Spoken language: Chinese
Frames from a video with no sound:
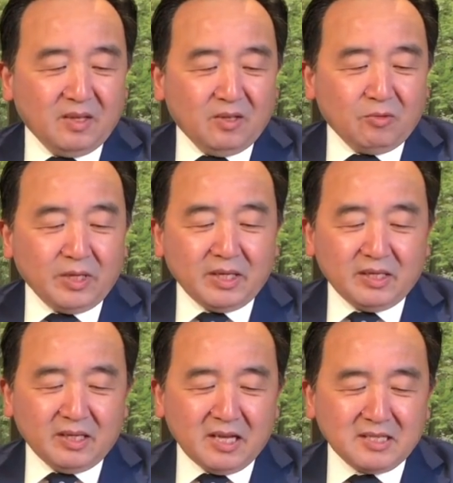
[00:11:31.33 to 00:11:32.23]
所
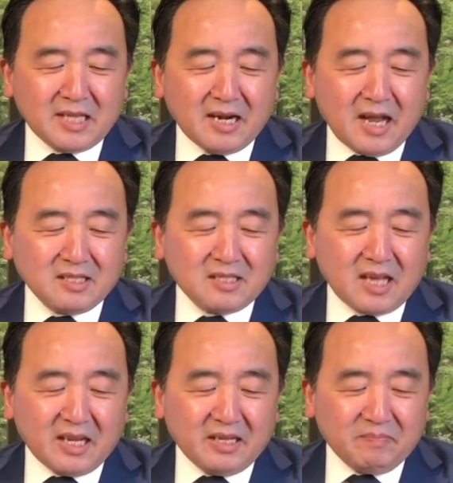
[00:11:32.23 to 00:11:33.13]
以很显然
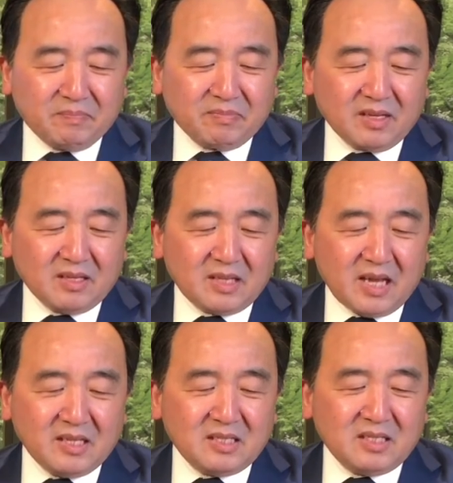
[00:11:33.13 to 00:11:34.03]
在
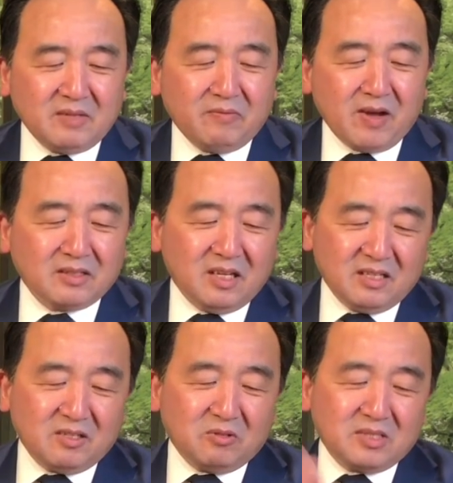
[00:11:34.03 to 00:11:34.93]
在西方的
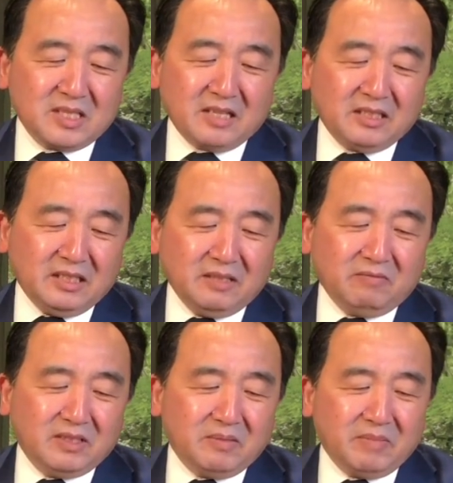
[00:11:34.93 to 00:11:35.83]
就是讲英
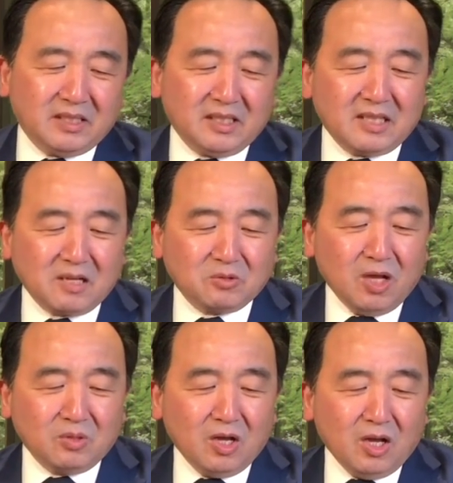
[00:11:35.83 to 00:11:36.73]
文的媒体当
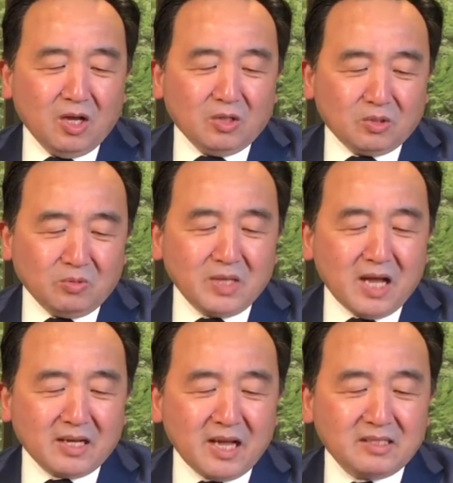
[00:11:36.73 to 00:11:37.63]
中。同
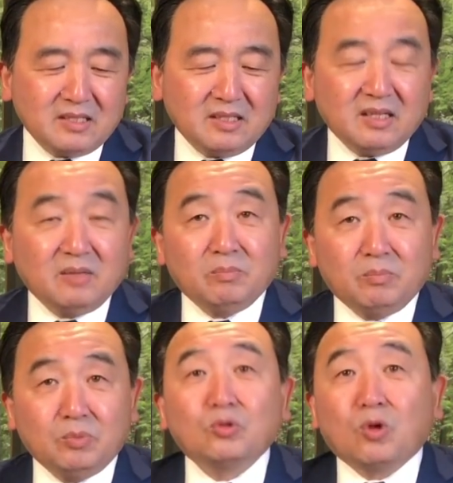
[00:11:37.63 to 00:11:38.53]
样开始了
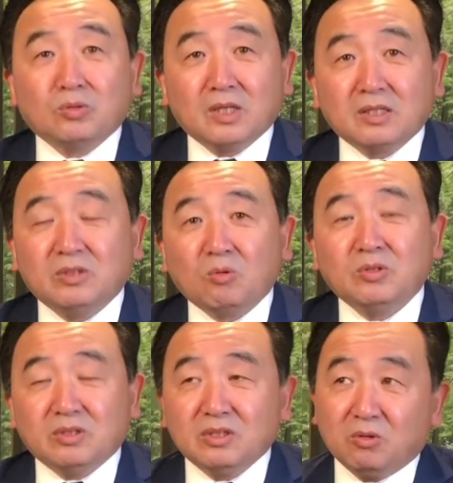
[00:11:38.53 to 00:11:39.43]
不同的讨
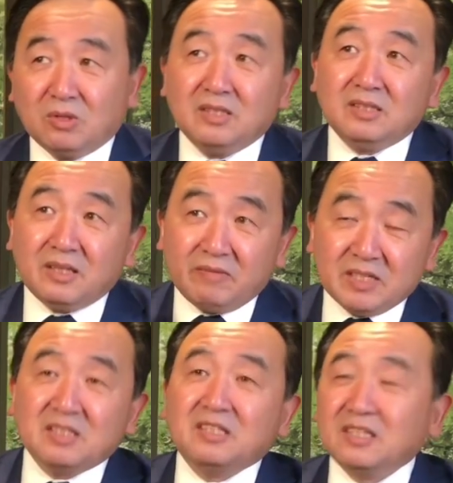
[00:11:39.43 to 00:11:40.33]
论，有人认为
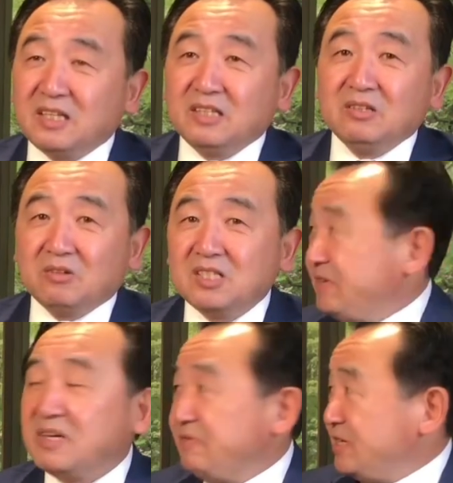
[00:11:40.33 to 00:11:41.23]
是真的，有人
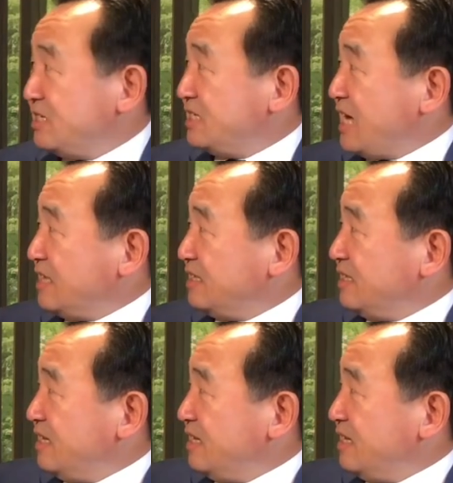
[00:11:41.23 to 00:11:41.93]
认为是假的。